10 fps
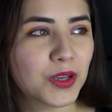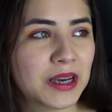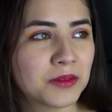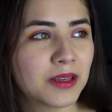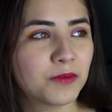o
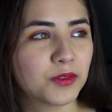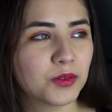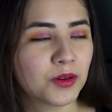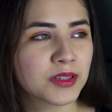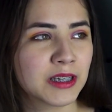ya no tan
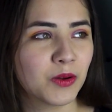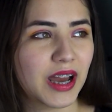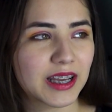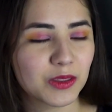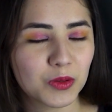futuros sino
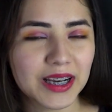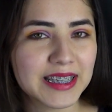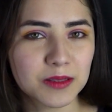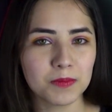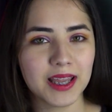
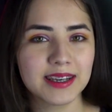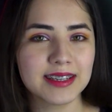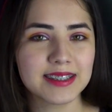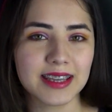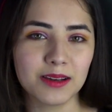actuales
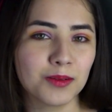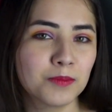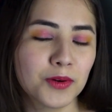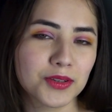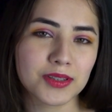planes de
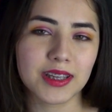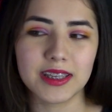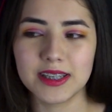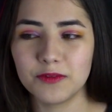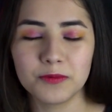Elon Musk
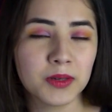y Jeff